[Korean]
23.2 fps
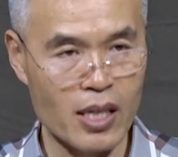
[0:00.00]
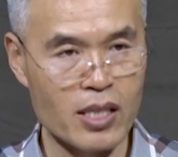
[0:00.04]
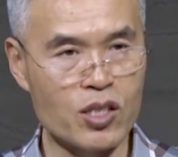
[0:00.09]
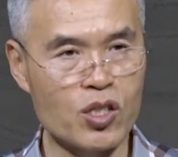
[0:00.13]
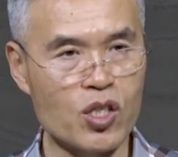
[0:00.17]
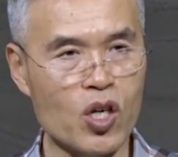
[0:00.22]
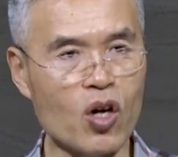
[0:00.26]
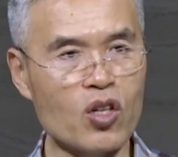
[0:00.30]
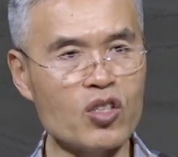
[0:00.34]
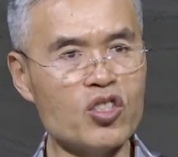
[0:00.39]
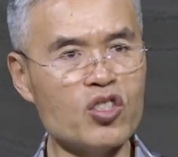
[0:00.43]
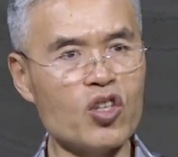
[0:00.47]

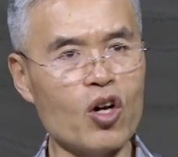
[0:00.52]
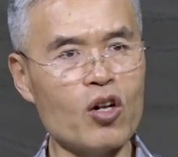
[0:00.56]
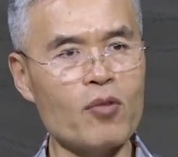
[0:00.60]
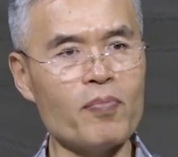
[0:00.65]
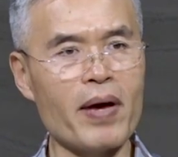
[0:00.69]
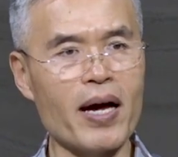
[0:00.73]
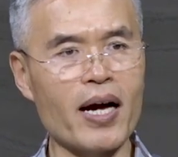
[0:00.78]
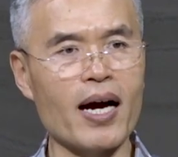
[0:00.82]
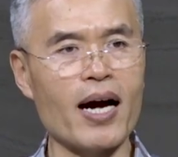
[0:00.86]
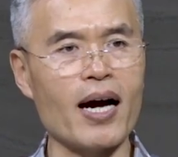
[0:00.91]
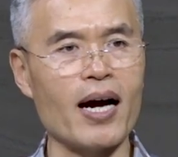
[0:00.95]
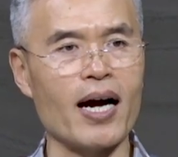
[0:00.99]
첫
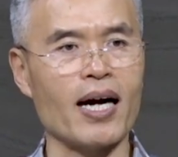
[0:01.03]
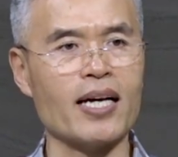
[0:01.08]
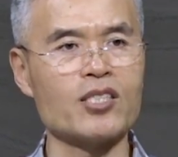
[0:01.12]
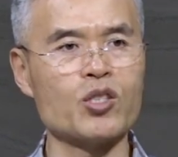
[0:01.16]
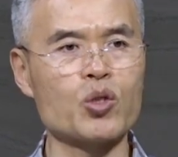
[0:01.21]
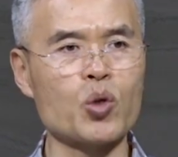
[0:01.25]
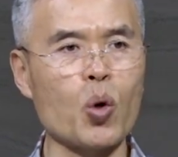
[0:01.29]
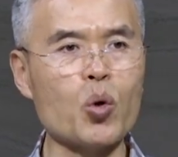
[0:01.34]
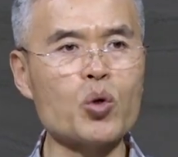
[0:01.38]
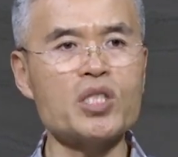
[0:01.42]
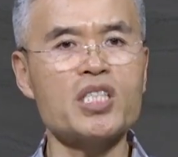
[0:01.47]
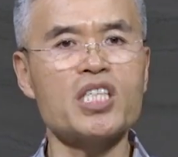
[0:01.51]
열매가
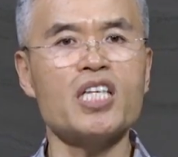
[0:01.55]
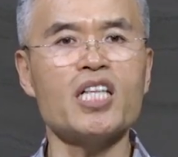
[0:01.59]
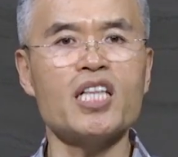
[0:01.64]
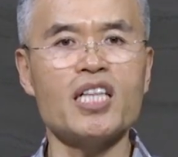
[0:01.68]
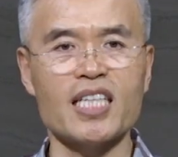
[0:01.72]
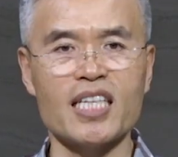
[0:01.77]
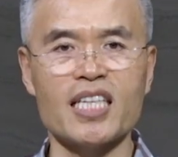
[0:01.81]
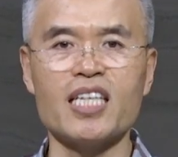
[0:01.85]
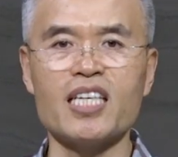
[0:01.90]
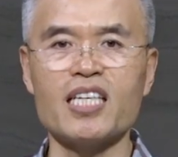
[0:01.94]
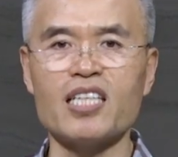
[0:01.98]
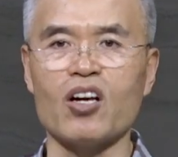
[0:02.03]

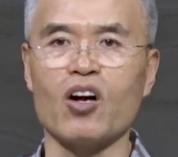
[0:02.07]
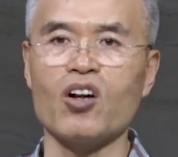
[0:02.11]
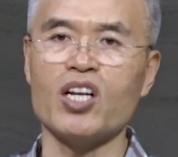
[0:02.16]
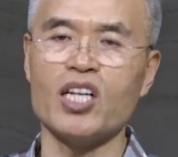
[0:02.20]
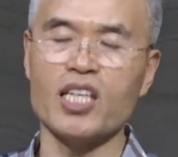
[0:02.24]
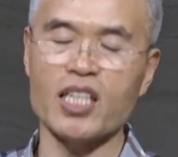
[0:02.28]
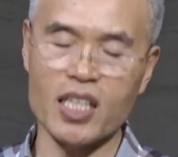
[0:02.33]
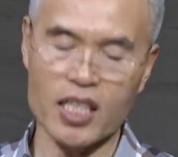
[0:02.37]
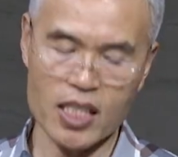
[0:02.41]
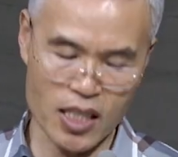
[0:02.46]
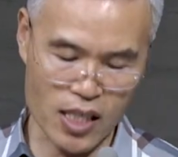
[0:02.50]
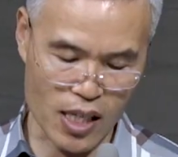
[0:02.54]
초실이
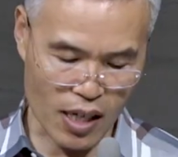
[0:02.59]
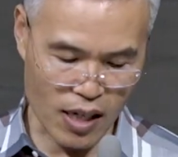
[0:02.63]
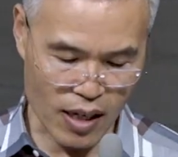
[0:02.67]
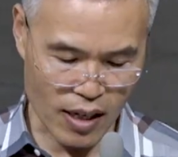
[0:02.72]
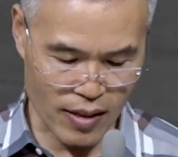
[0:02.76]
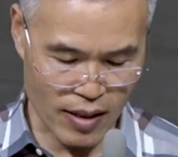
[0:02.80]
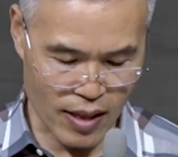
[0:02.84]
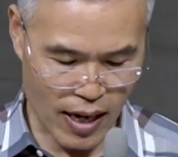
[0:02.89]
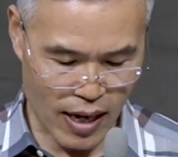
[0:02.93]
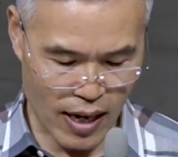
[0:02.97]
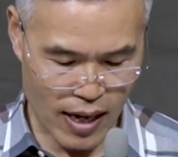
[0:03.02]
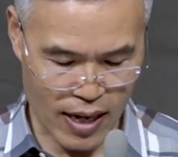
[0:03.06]
열리기
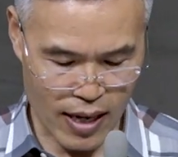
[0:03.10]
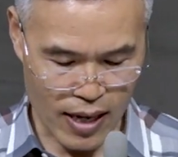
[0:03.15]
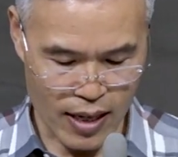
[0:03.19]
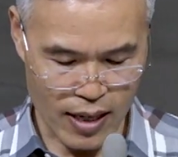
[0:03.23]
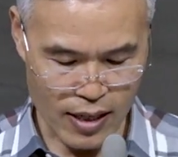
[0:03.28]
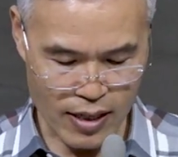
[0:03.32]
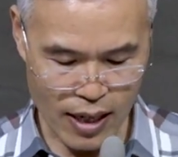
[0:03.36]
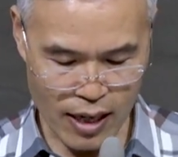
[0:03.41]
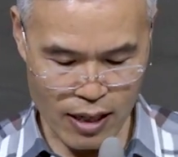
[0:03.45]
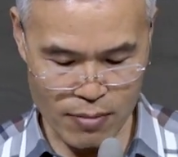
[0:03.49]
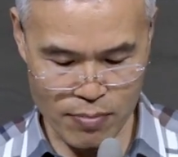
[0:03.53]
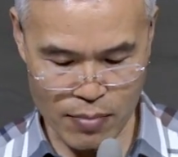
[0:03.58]

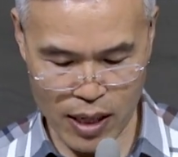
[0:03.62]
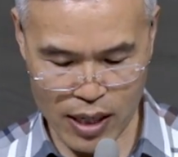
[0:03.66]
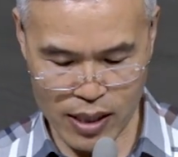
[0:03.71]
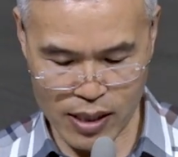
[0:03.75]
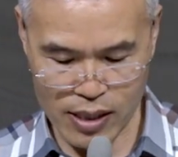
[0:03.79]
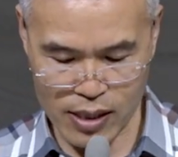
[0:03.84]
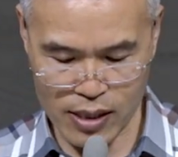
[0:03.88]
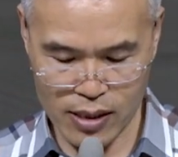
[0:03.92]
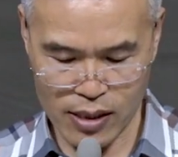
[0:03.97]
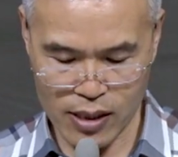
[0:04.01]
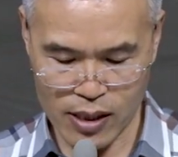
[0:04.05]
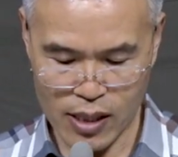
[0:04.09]
시작한다라는
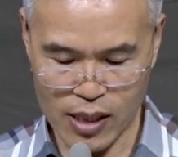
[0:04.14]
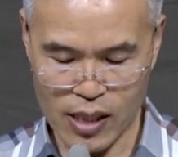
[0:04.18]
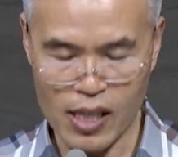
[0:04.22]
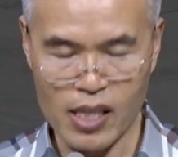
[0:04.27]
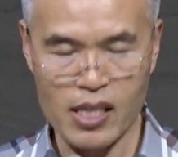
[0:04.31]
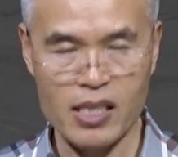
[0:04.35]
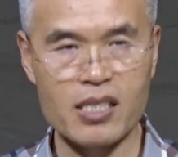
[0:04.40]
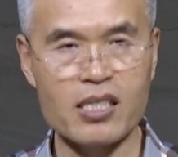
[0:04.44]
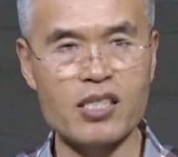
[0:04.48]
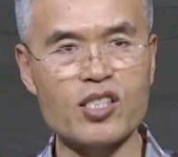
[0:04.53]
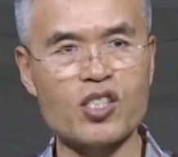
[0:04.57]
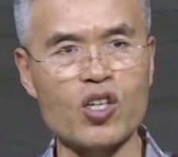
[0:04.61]
말은
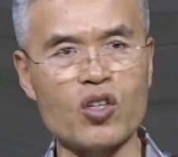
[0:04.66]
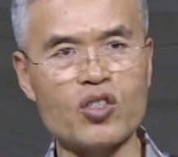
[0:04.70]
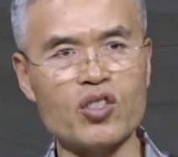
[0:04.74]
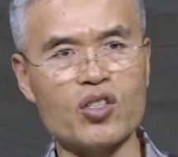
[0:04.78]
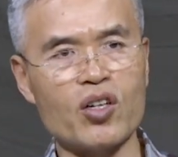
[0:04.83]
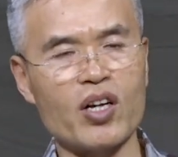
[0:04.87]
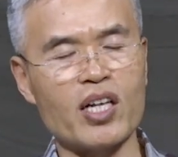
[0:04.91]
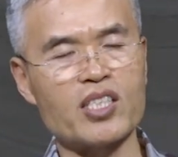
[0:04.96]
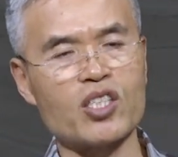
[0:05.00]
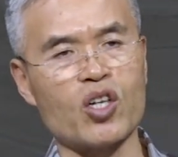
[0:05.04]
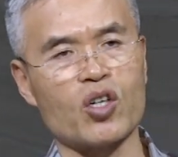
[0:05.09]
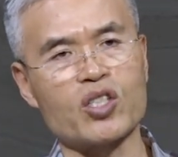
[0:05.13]
그
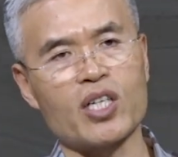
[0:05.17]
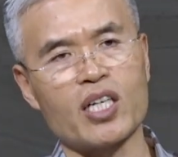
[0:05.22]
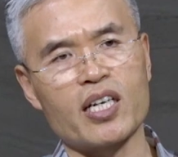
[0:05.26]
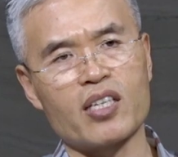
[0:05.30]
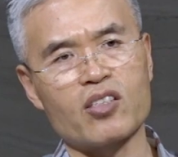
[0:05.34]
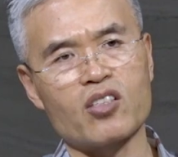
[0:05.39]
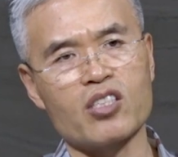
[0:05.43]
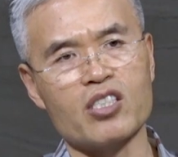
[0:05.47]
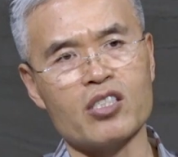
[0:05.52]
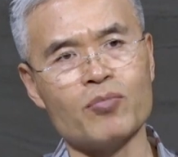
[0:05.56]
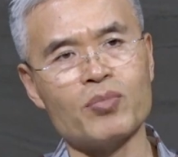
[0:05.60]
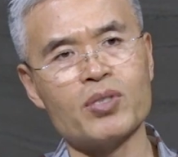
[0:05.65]
전년에
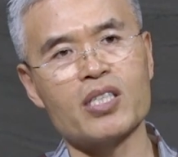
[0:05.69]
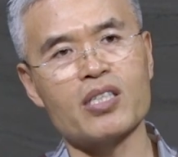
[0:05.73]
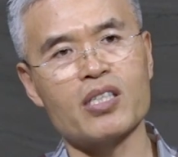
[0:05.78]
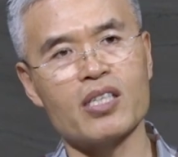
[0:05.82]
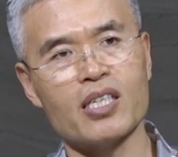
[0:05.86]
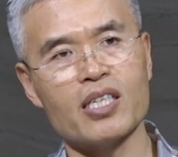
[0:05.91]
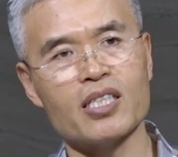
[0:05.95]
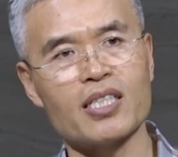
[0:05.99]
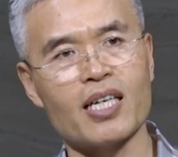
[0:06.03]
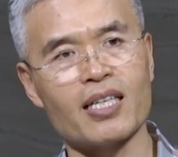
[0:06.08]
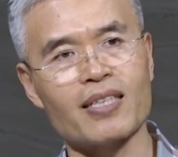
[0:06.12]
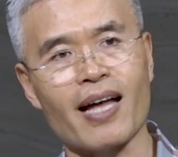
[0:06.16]
저장했던 음식들이
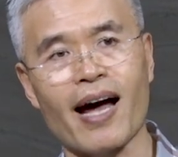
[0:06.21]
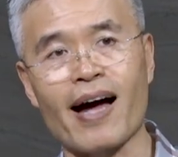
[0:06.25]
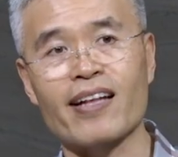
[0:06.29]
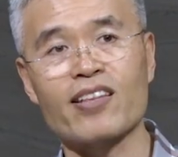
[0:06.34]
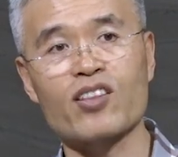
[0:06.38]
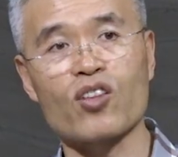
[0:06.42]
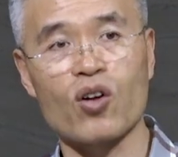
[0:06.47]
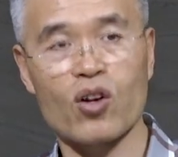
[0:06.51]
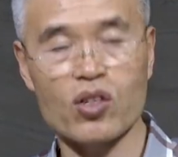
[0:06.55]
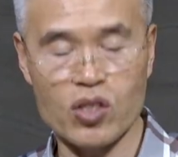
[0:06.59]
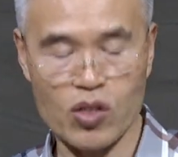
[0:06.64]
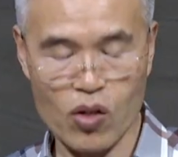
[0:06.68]
이제 다
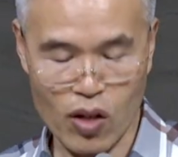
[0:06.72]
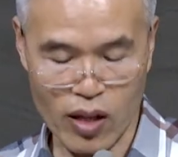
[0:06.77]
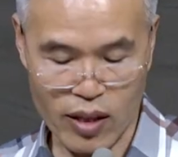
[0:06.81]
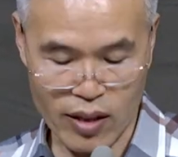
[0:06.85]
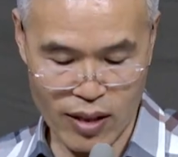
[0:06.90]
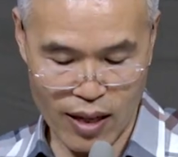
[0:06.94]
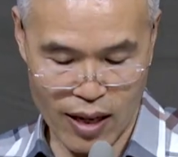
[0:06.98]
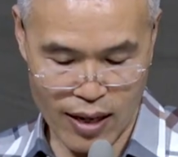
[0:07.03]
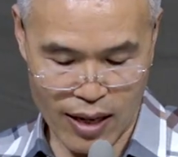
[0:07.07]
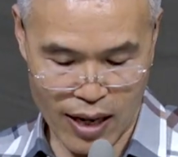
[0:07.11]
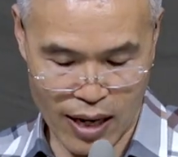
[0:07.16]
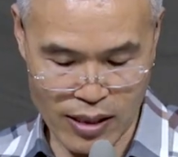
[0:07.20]
떨어져
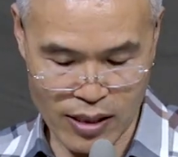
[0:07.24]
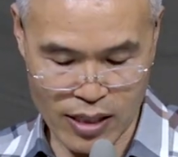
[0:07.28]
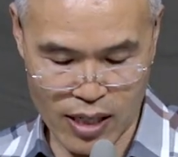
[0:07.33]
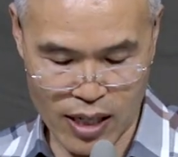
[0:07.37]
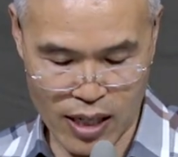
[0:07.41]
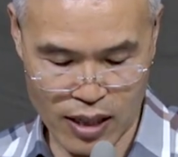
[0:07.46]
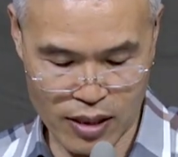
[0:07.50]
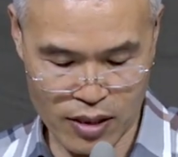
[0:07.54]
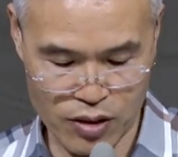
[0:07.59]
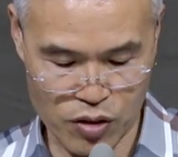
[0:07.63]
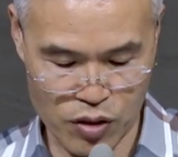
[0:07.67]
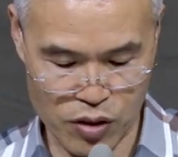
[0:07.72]
간다라는
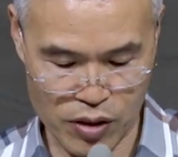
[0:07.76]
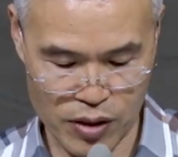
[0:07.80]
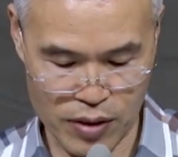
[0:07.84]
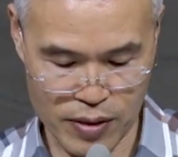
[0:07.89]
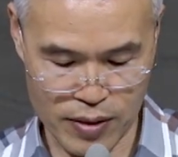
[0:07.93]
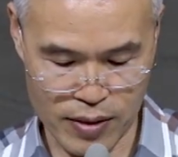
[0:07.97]
이야기죠.